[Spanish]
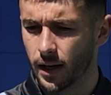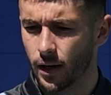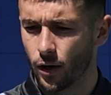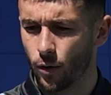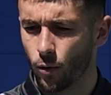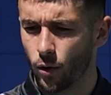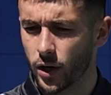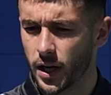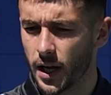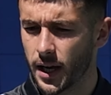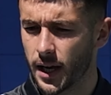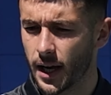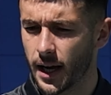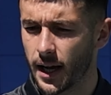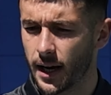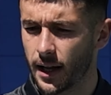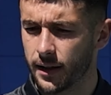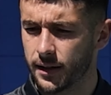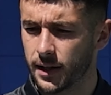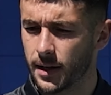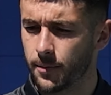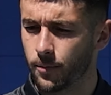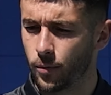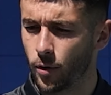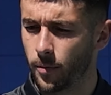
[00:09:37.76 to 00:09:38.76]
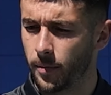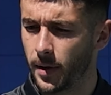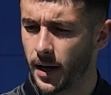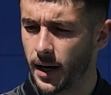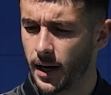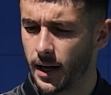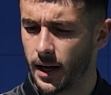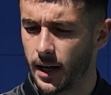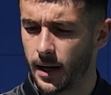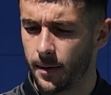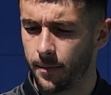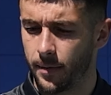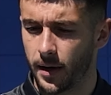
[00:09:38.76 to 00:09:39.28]
no voy a llegar a tiempo
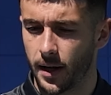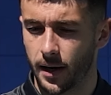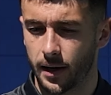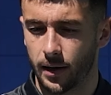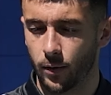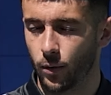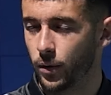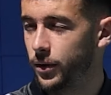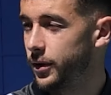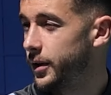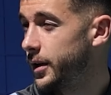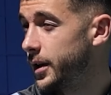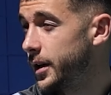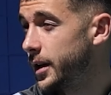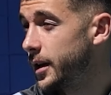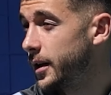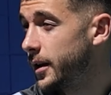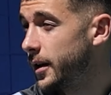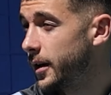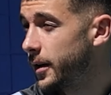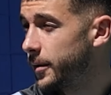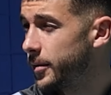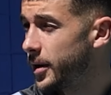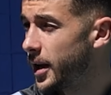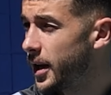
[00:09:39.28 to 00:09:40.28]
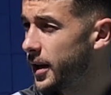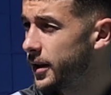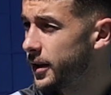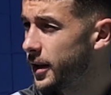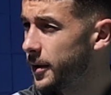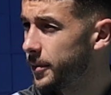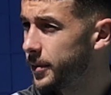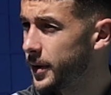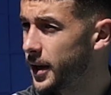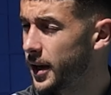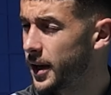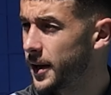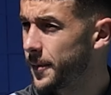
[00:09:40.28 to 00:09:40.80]
para, para, reducir bien de
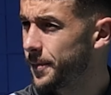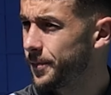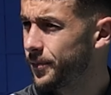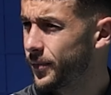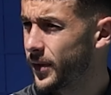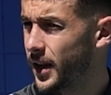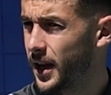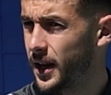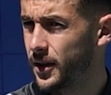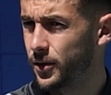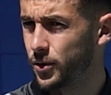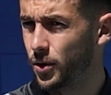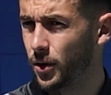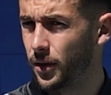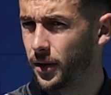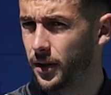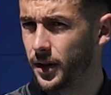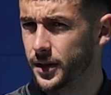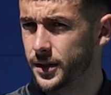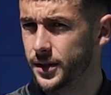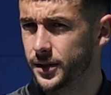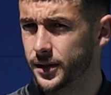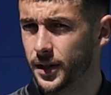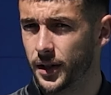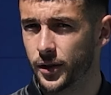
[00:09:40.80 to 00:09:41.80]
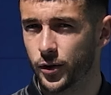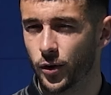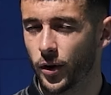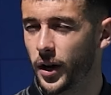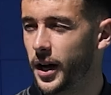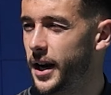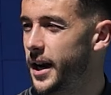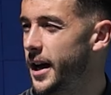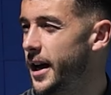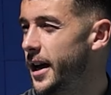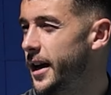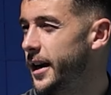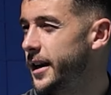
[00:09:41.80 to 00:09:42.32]
pie. Entonces intento
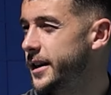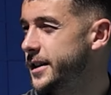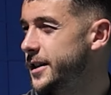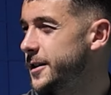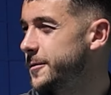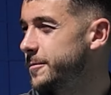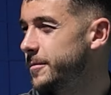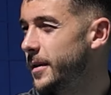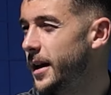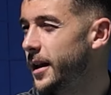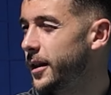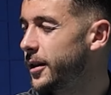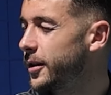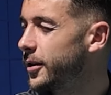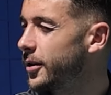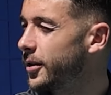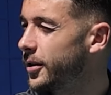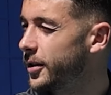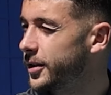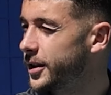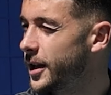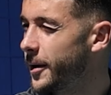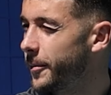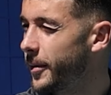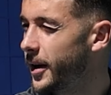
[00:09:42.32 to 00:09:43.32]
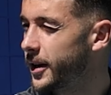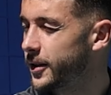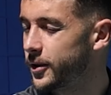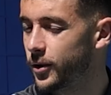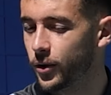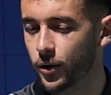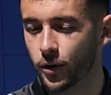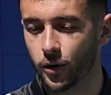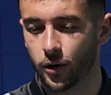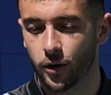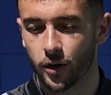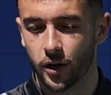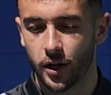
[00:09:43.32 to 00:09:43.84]
ganar ese espacio, tapar
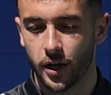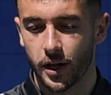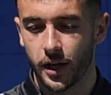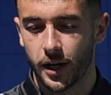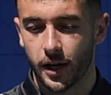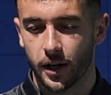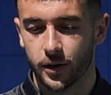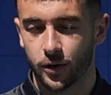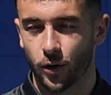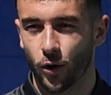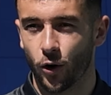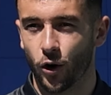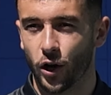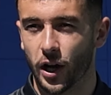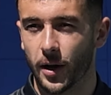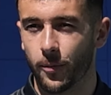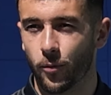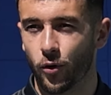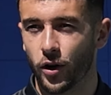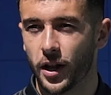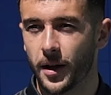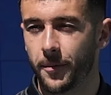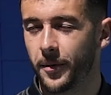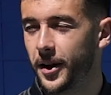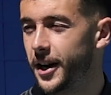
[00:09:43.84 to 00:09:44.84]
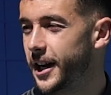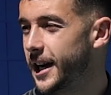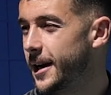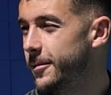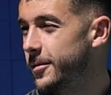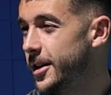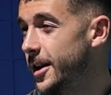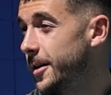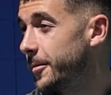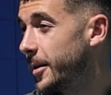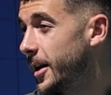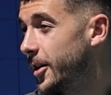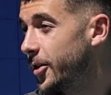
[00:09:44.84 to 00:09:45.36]
todo, todo lo que pueda para que me
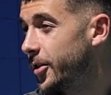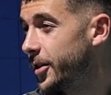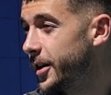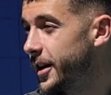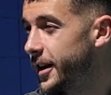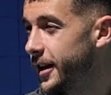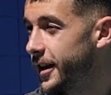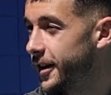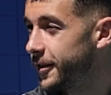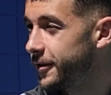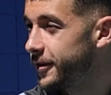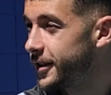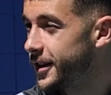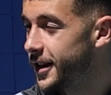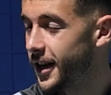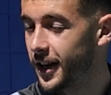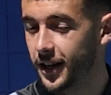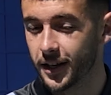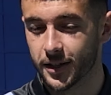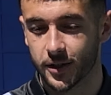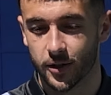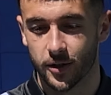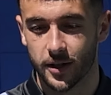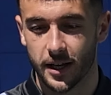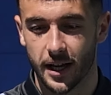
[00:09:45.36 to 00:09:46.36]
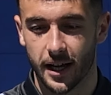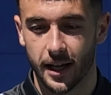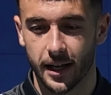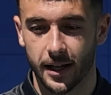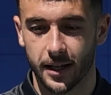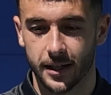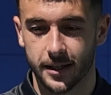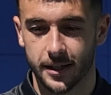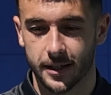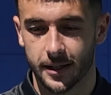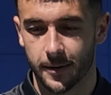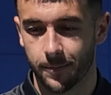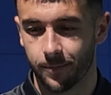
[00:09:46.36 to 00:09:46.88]
dé el balón. Al final eso ya
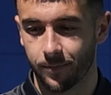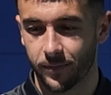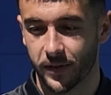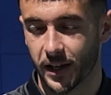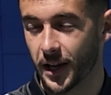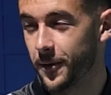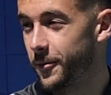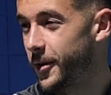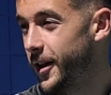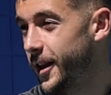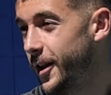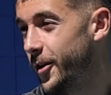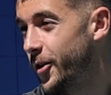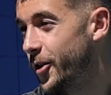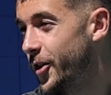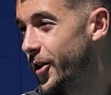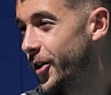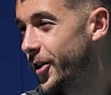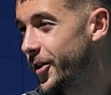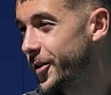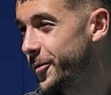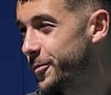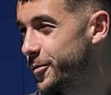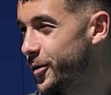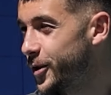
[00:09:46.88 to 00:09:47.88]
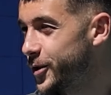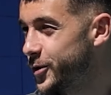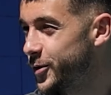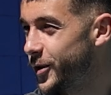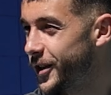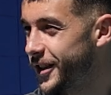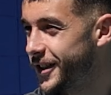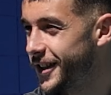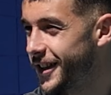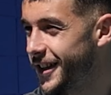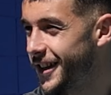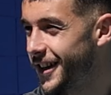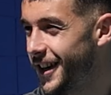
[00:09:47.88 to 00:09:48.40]
es que me dé o no. Por
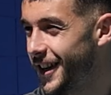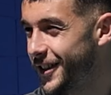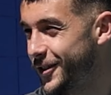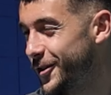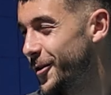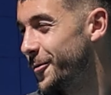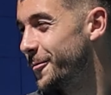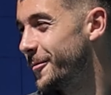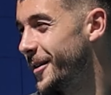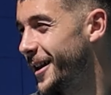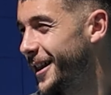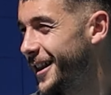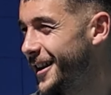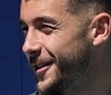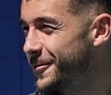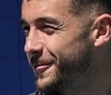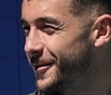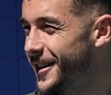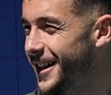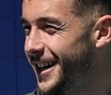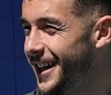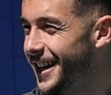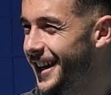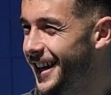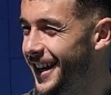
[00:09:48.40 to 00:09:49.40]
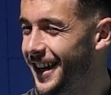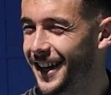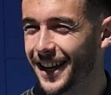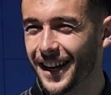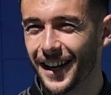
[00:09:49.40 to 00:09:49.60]
suerte las dos veces me,